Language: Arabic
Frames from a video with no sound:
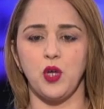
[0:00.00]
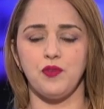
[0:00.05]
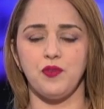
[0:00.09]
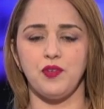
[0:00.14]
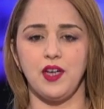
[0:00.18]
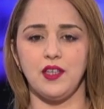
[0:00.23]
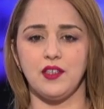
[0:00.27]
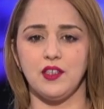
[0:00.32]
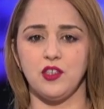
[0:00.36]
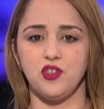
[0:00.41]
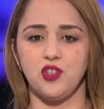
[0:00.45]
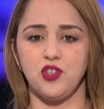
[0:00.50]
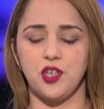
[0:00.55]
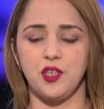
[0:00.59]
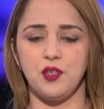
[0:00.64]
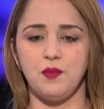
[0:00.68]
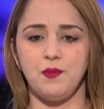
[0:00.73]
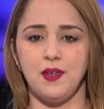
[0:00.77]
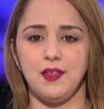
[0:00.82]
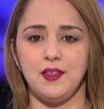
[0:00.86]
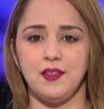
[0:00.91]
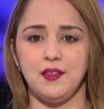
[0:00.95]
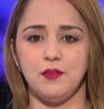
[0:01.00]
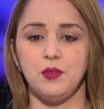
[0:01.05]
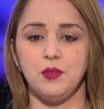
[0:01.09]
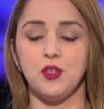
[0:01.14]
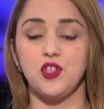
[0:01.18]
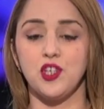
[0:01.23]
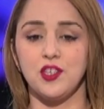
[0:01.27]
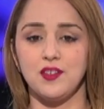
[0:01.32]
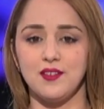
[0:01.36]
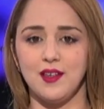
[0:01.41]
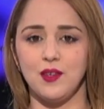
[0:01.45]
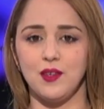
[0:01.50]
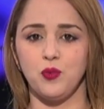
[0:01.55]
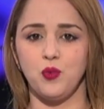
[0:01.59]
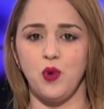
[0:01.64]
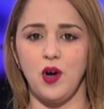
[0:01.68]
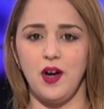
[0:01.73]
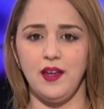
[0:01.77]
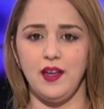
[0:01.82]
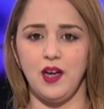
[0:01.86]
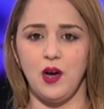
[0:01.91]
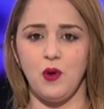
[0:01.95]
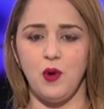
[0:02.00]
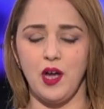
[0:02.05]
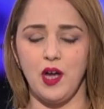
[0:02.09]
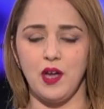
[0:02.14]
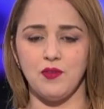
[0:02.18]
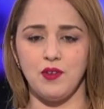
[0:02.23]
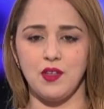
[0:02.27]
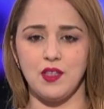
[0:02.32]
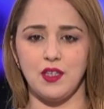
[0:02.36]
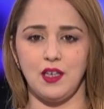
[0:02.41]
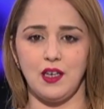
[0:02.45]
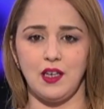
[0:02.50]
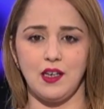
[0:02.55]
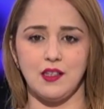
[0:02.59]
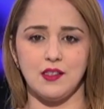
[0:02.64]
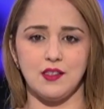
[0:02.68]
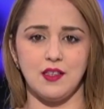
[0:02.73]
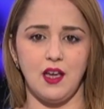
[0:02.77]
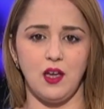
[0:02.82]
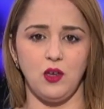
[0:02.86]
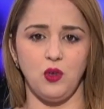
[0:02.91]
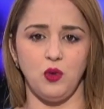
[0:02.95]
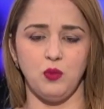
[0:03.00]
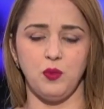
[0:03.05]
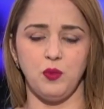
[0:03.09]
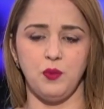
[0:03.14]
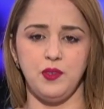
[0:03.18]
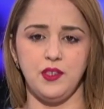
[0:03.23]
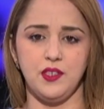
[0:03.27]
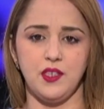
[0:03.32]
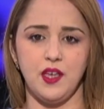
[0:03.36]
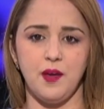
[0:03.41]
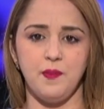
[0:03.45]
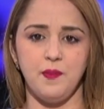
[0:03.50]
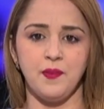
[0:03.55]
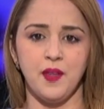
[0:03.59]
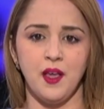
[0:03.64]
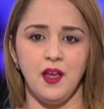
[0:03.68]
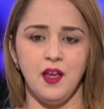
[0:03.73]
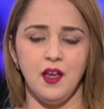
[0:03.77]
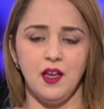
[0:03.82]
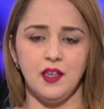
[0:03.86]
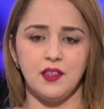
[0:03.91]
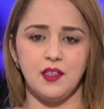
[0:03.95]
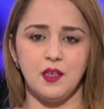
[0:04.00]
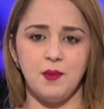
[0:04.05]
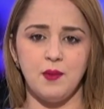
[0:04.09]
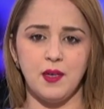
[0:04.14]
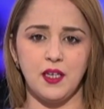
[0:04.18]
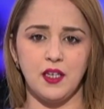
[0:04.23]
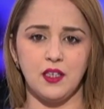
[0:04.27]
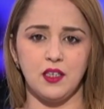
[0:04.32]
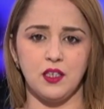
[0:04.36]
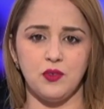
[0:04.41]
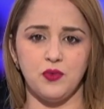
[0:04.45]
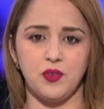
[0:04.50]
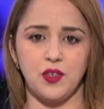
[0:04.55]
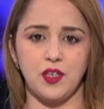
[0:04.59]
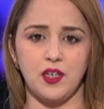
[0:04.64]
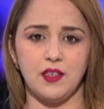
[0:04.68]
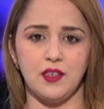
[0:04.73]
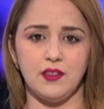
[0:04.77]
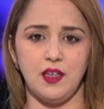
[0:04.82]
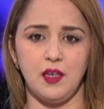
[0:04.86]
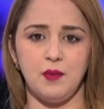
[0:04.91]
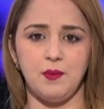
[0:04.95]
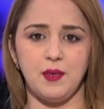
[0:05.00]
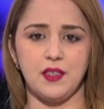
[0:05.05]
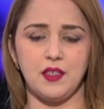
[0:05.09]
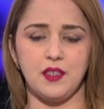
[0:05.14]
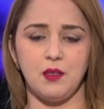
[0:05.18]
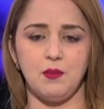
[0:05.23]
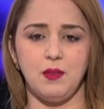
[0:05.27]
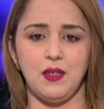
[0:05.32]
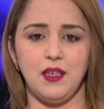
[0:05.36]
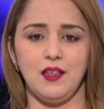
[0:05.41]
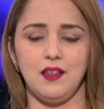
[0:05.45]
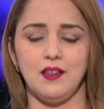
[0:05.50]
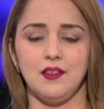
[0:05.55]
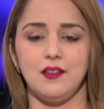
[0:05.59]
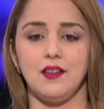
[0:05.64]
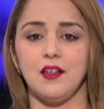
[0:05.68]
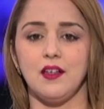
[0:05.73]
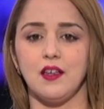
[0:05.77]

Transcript: هذا الجريمة بشتى أنواعها وحفاظا على الصحة العمومية تمكنت فرقة حماية البيئة للدرك